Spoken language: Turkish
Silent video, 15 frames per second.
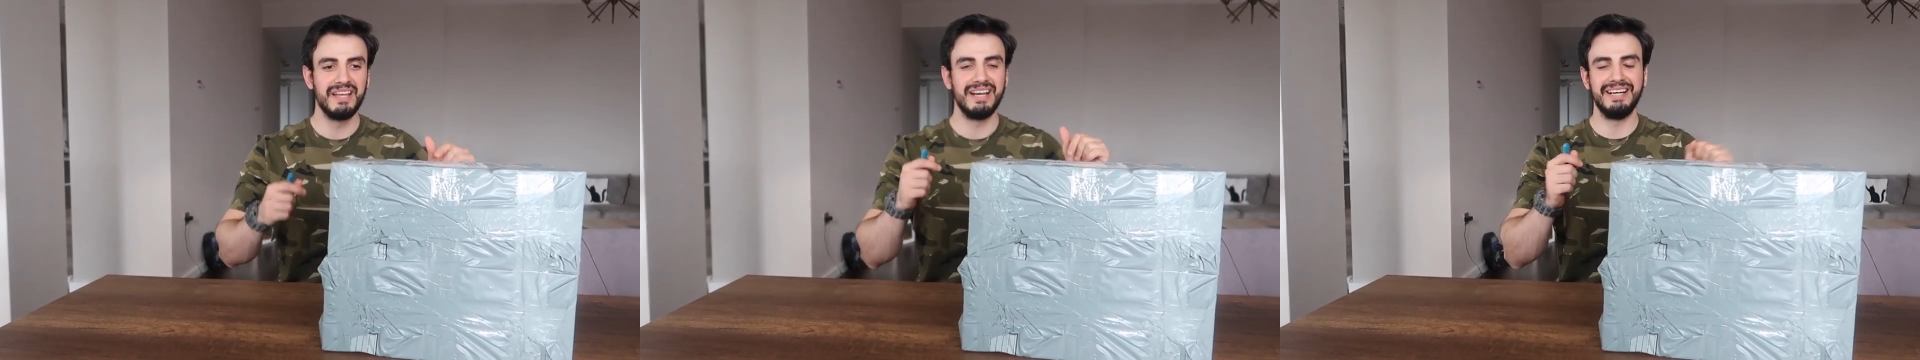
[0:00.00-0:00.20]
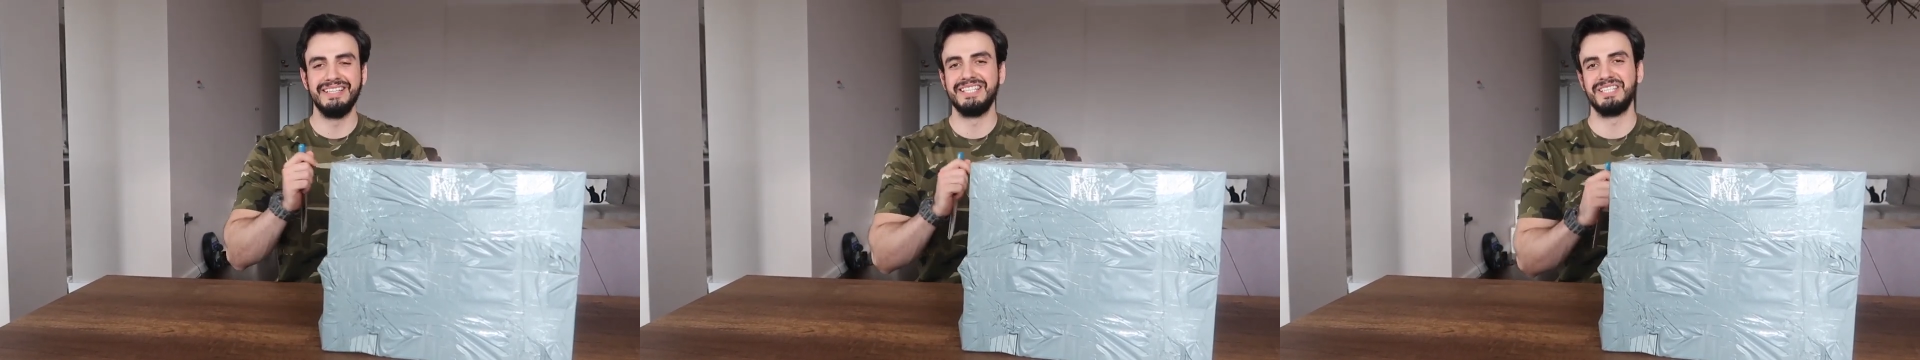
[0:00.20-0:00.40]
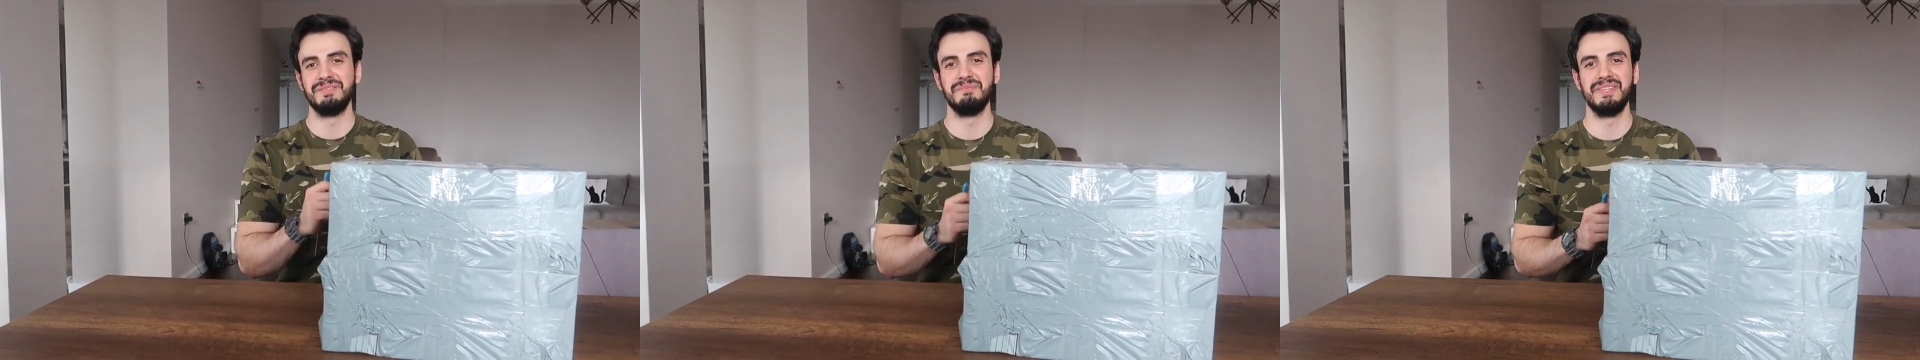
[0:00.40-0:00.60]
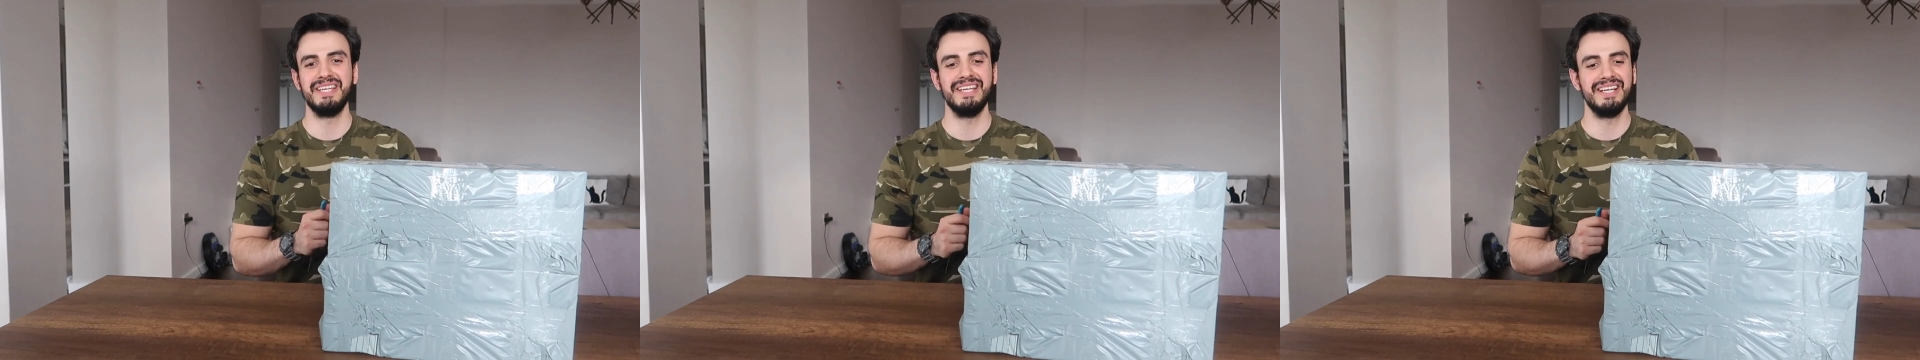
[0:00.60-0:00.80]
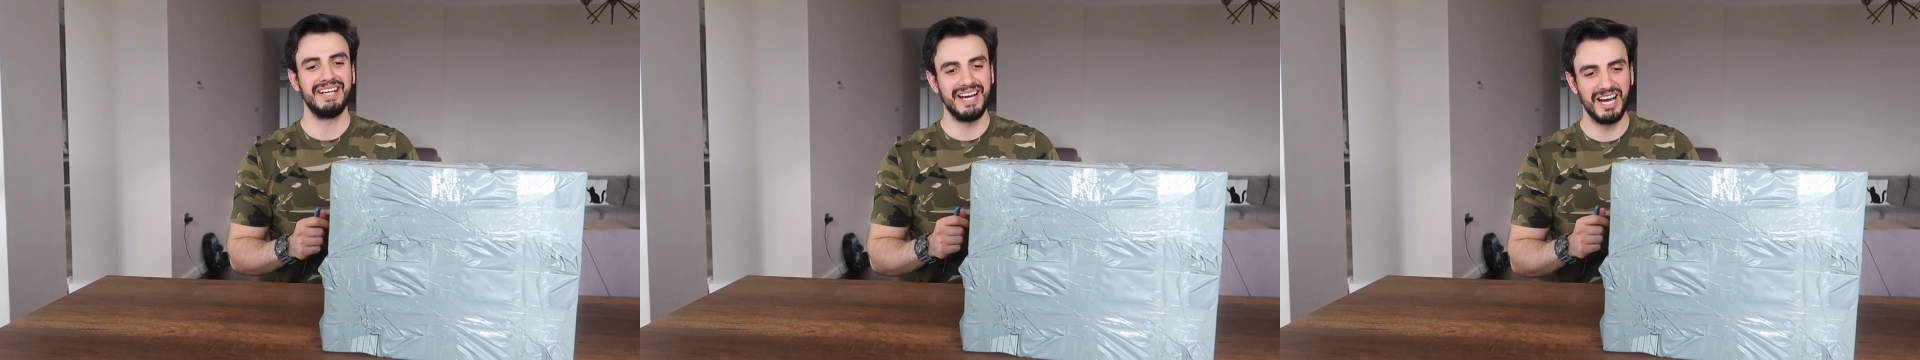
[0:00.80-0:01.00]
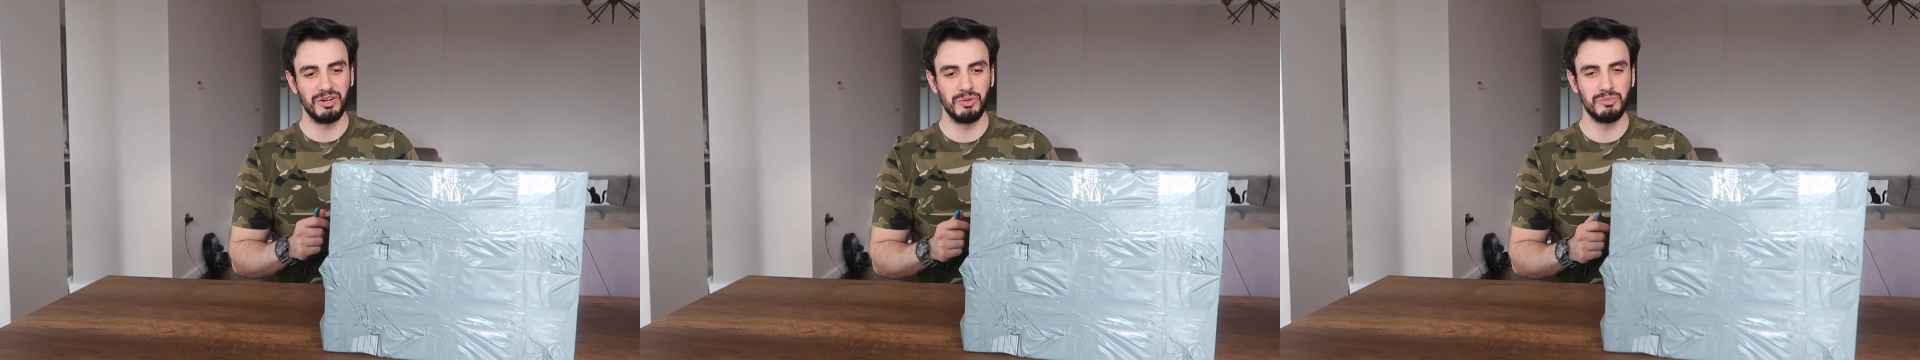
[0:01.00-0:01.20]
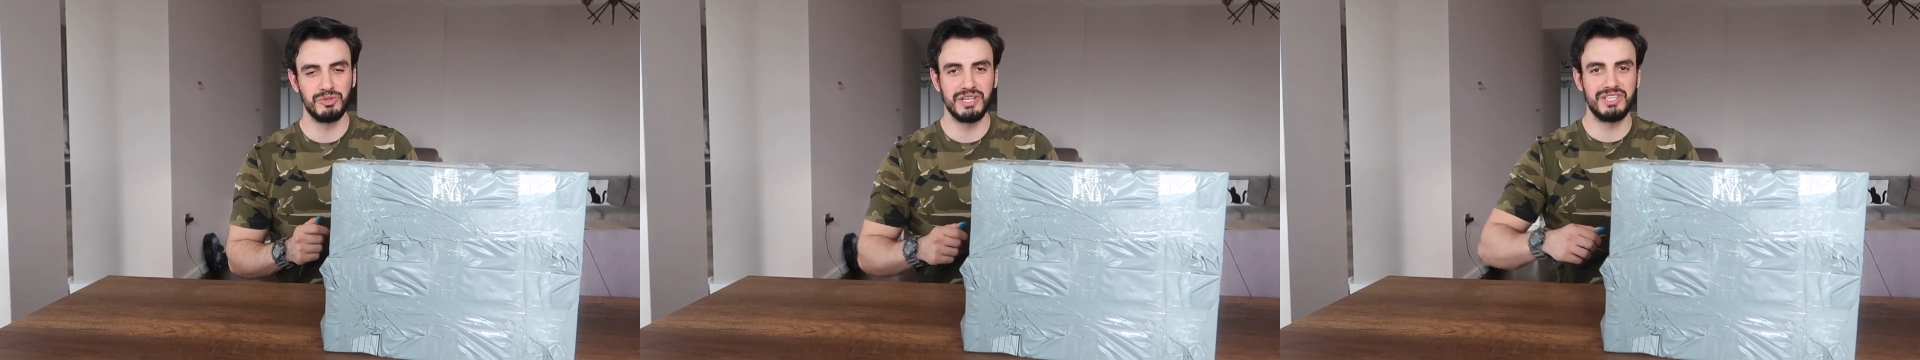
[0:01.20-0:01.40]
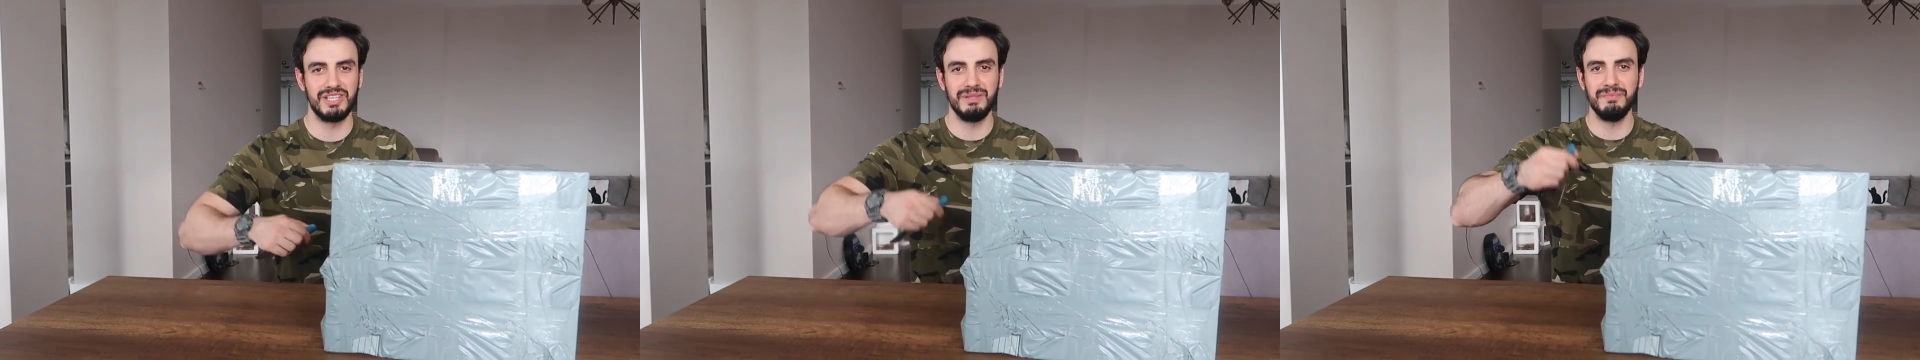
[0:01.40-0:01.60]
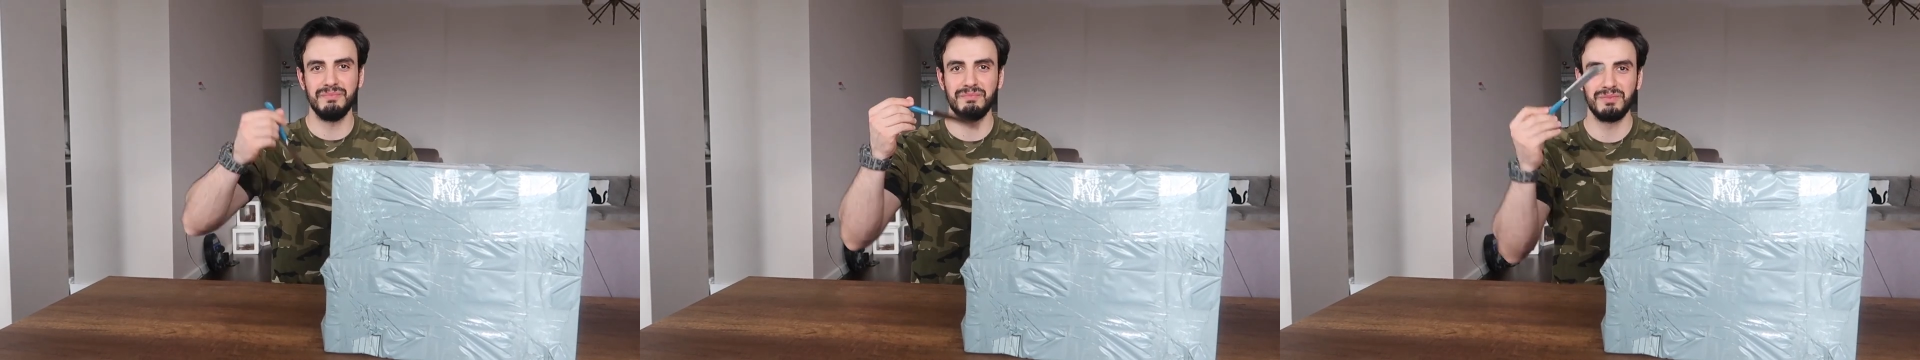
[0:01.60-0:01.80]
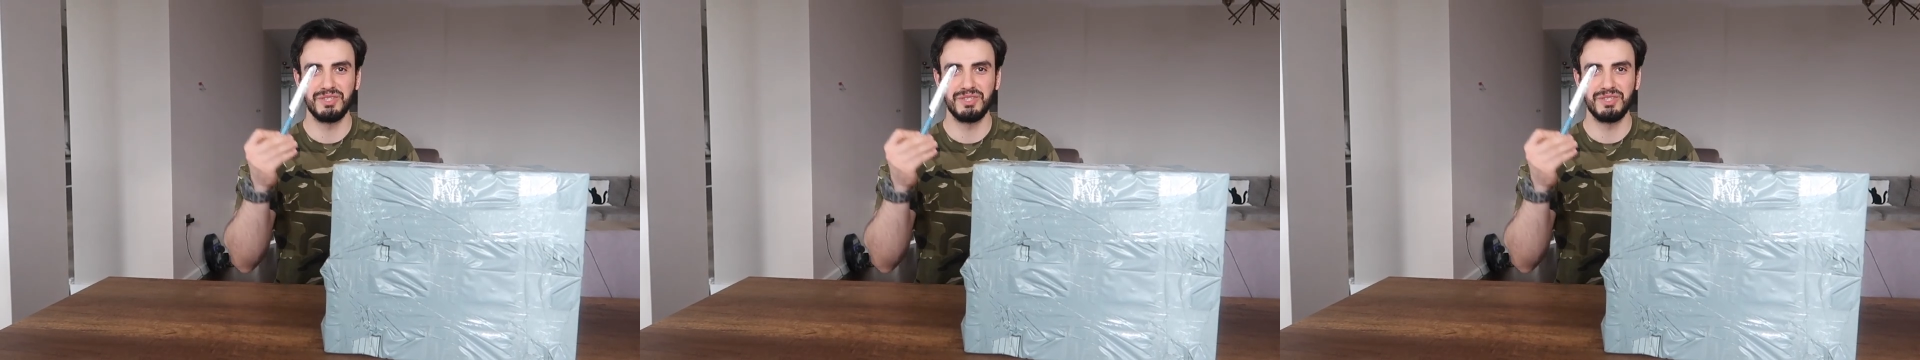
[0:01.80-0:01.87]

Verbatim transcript: Hadi şimdi kargomuzu açalım.